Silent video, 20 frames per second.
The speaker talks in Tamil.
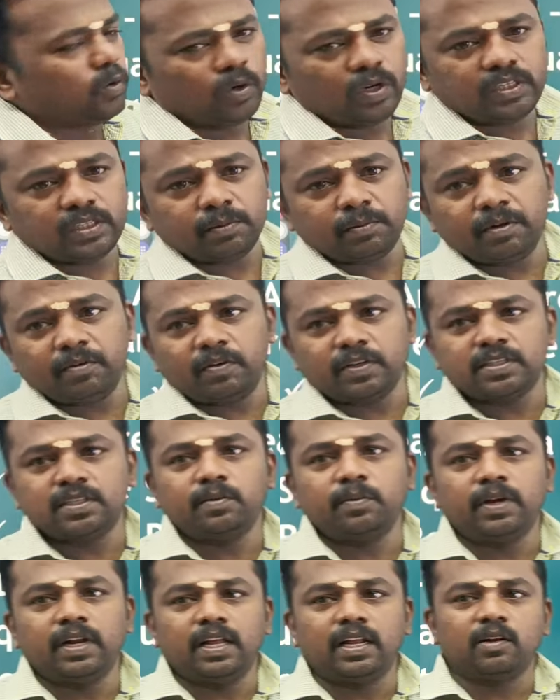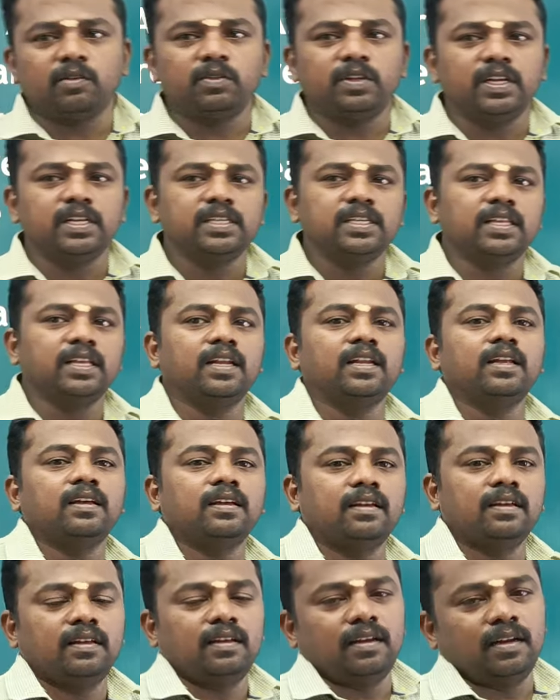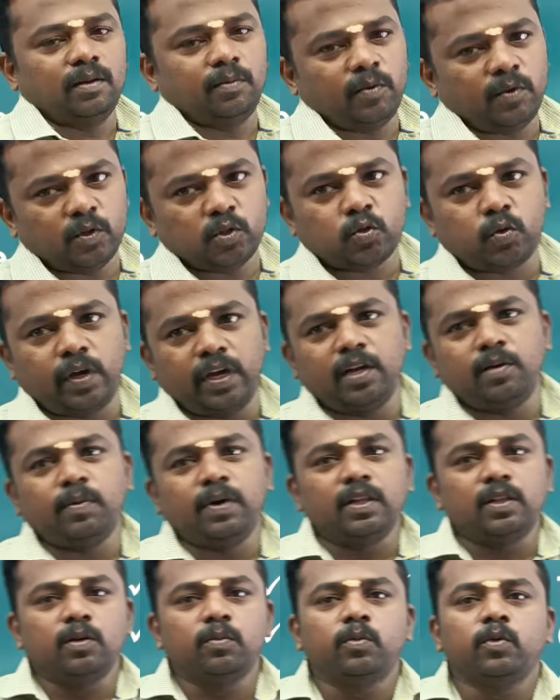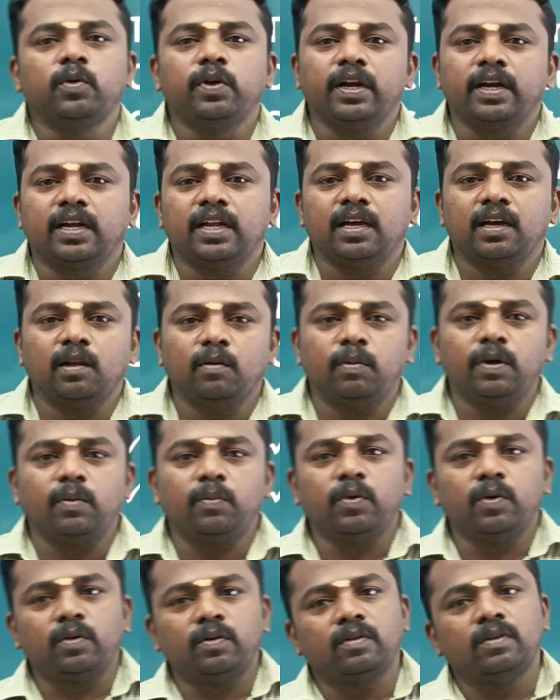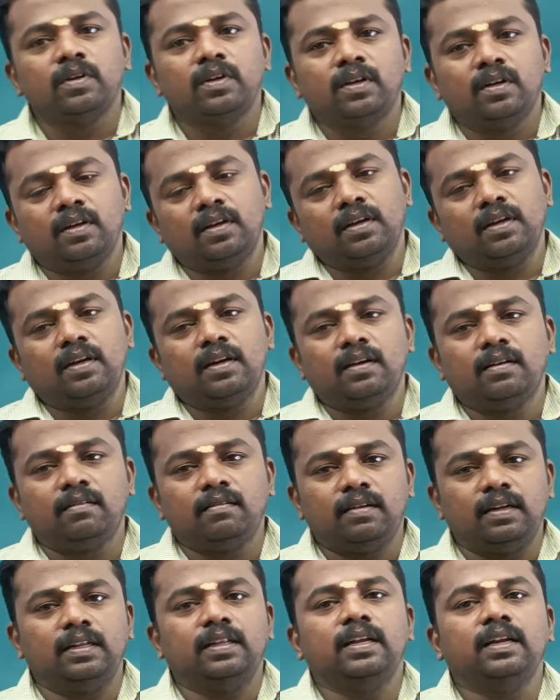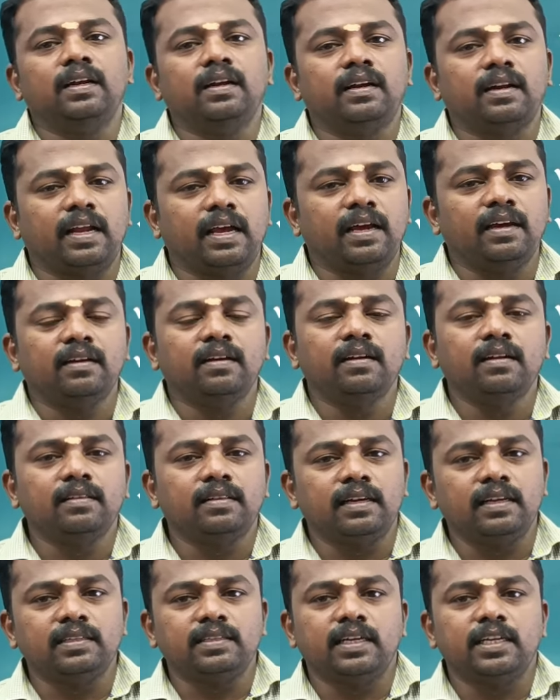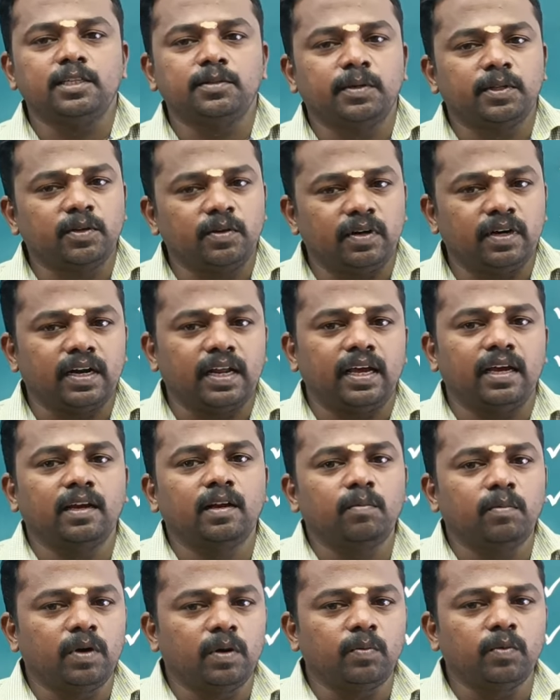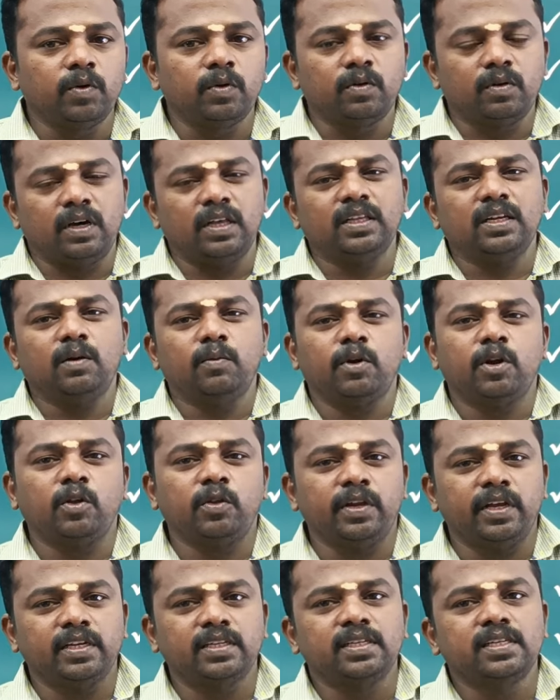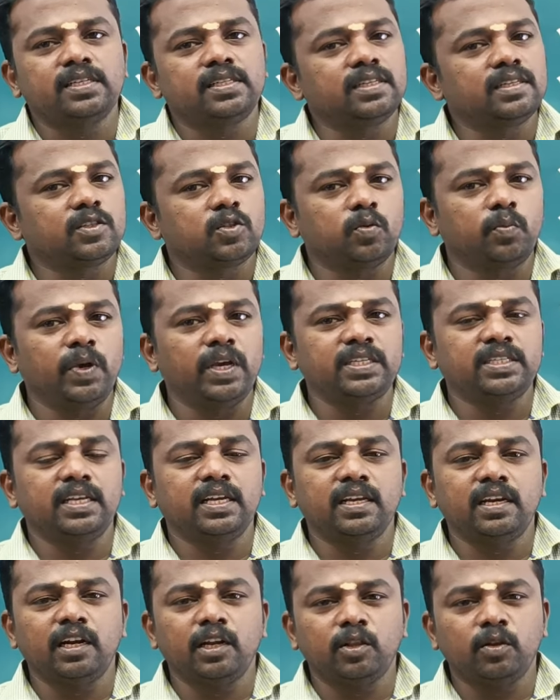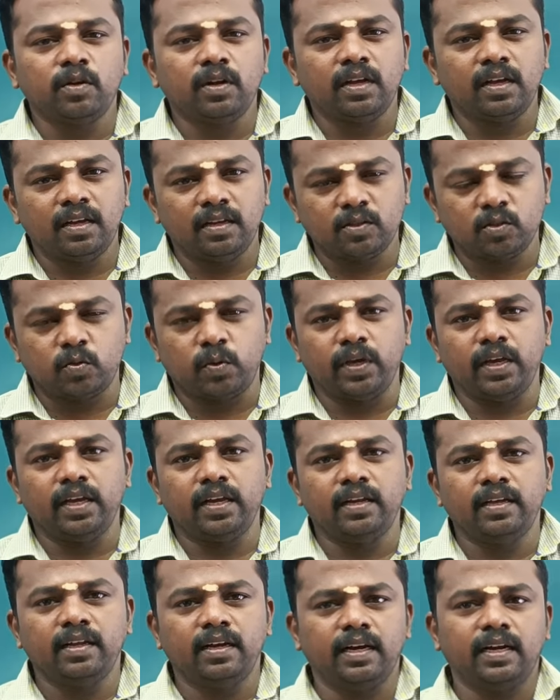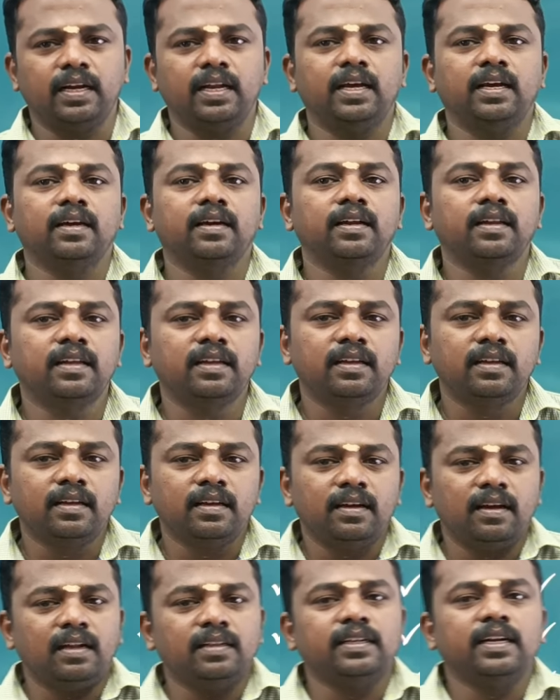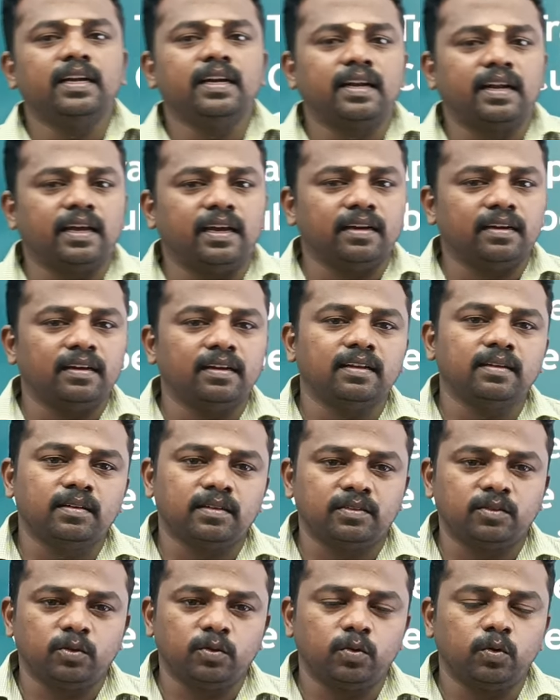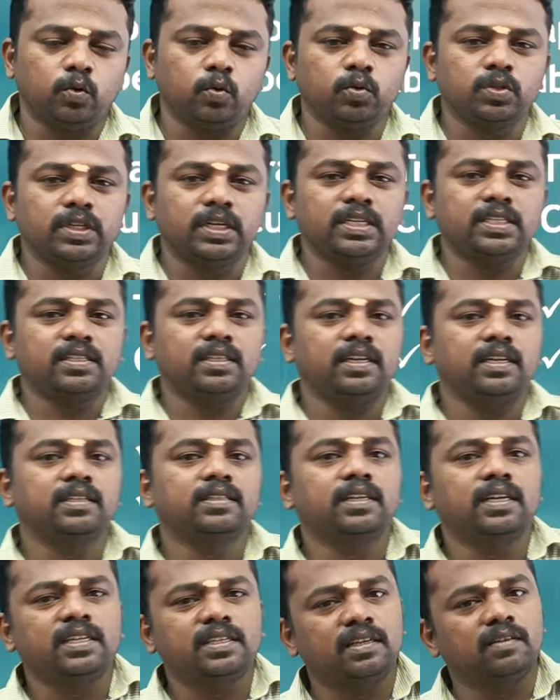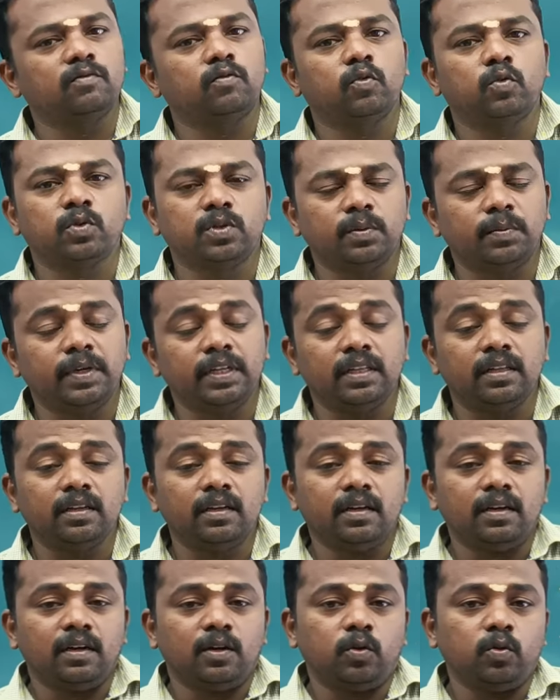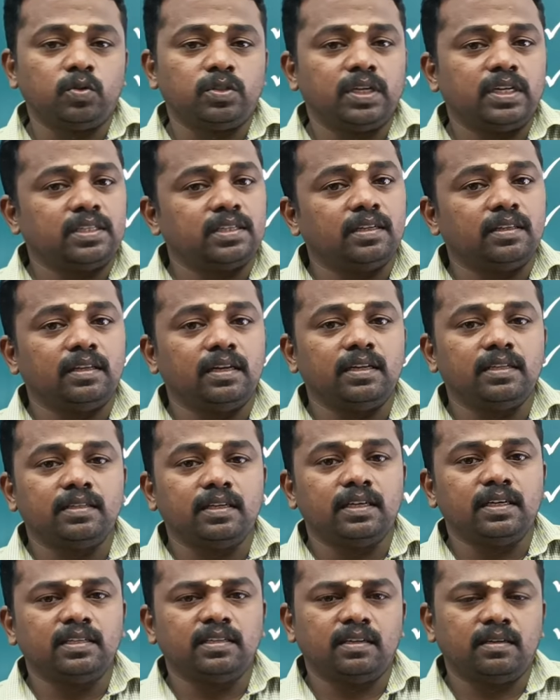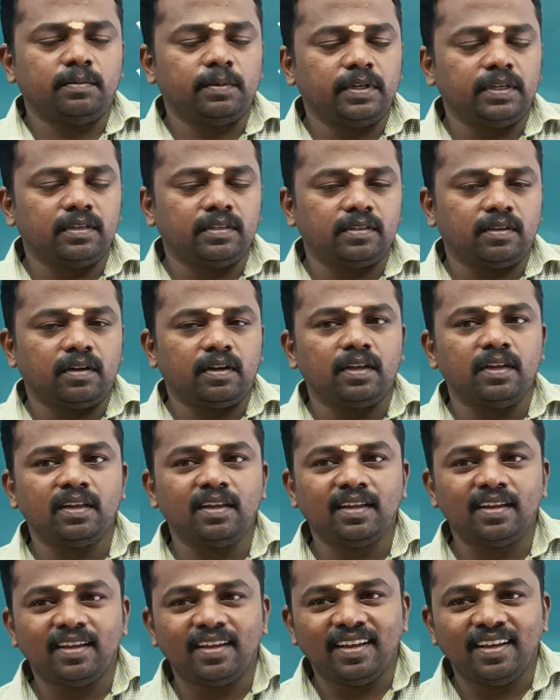டூடி ஷேப்பில் ஃபஸ்ட் நம்ம எல்லாருக்கும் தெரிஞ்சது என்ன நம்ம ஸ்கொயர் பார்த்துருப்போம் ரெக்டாங்கிள் பார்ப்போம் அண்ட் தென் ட்ரையாங்கிள் த்ரீ சைட்ஸ் பார்த்தோம்னா ட்ரையாங்கிள் பார்ப்போம் அதுக்கப்புறம் அது எக்ஸ்டென்ஷன் ஸோ பேசிக்னு எடுத்தோம்னா ஸ்கொயரு ரெக்டாங்கிள் அண்ட் தென் ட்ரையாங்கிள் ஸோ டூ சைட்ஸ் த்ரீ சைட்ஸ் அண்ட் ஃபோர் ஐ மீன் டூ சைட்ஸ் அண்ட் த்ரீ சைட்ஸ் ஐ மீன் சாரி